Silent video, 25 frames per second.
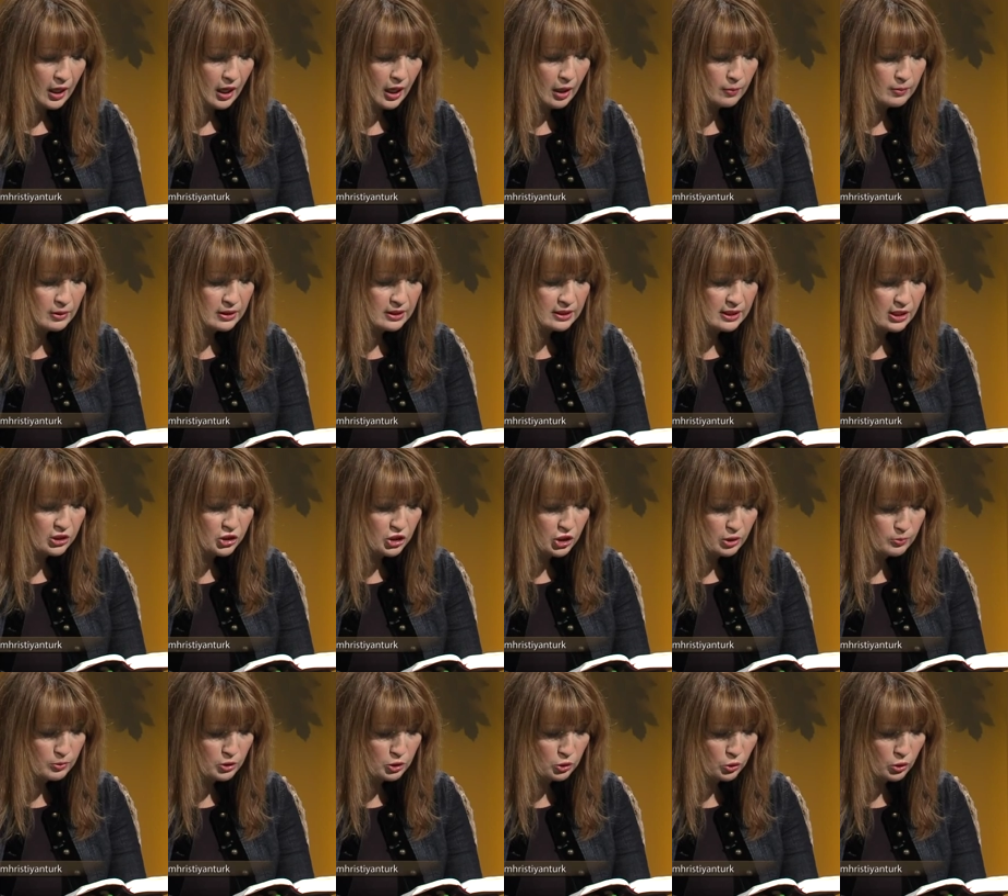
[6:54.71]
Ama
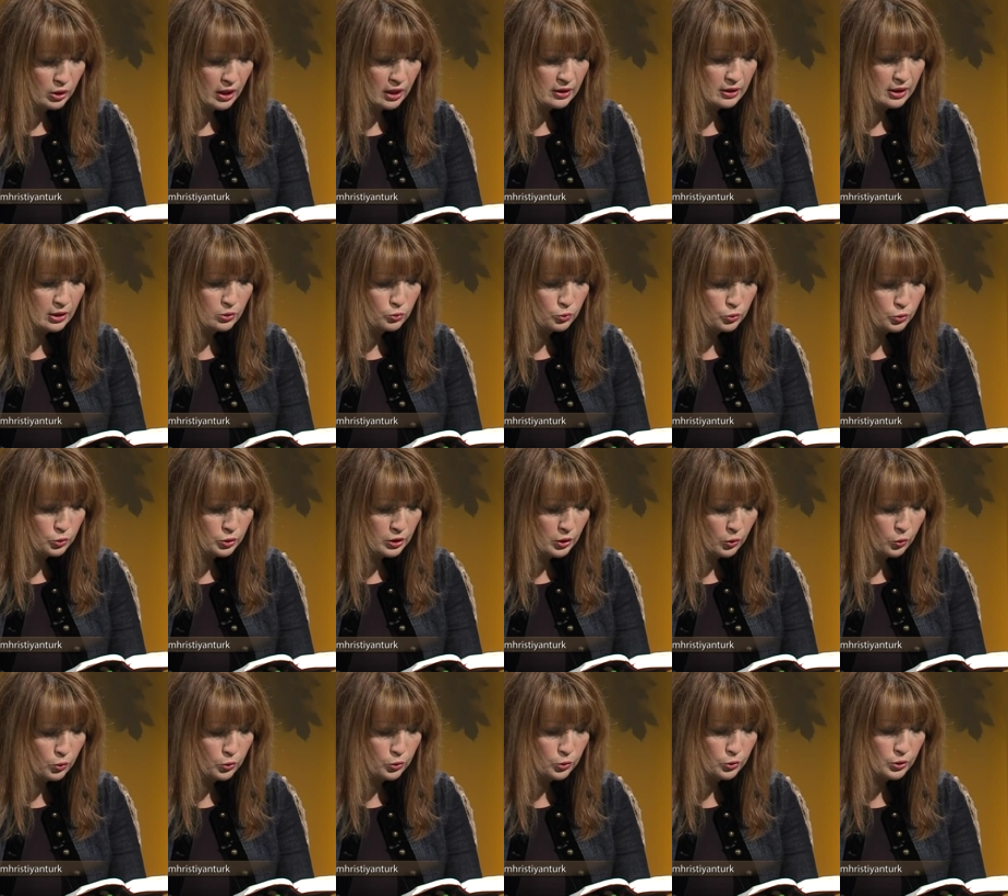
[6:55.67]
seçilmiş olanlar
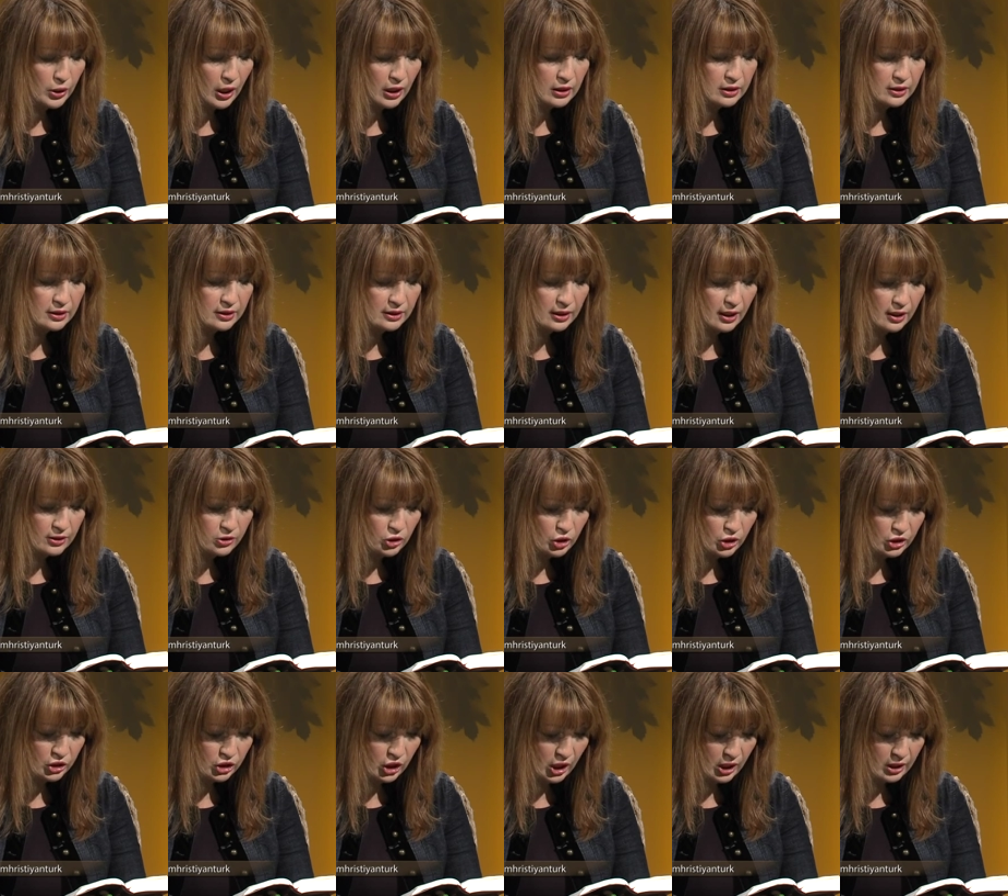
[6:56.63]
uğruna o günler
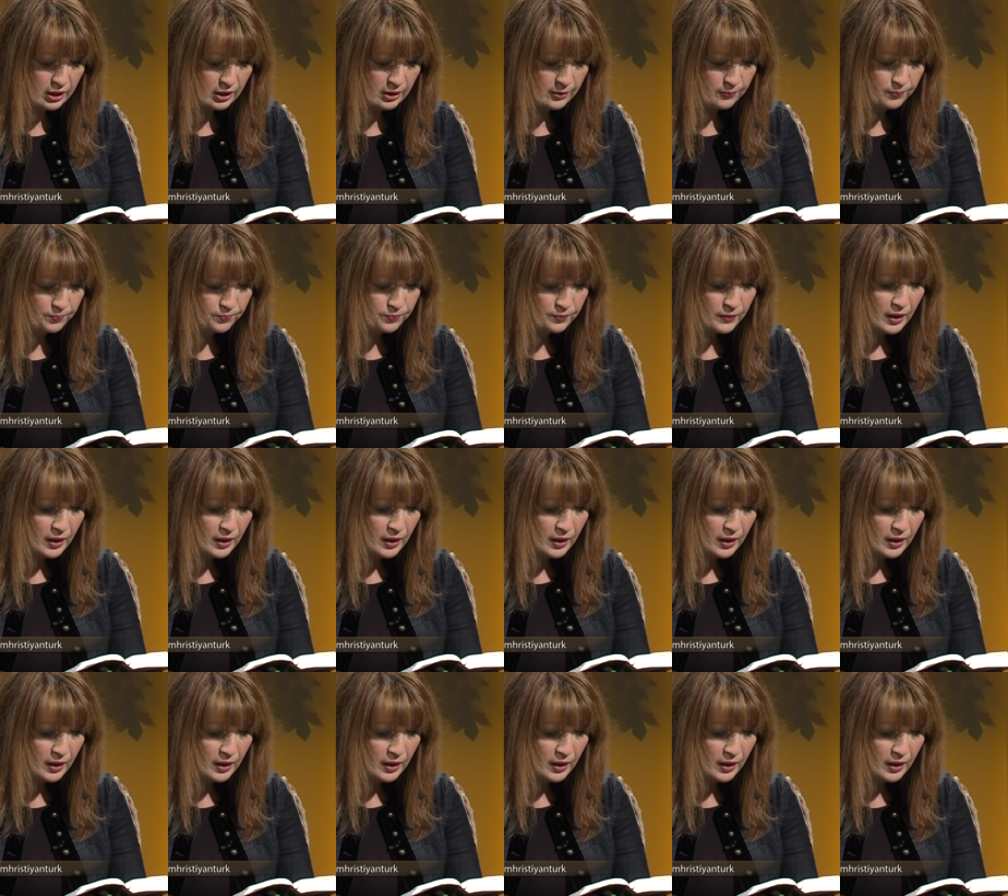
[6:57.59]
kısaltılacak.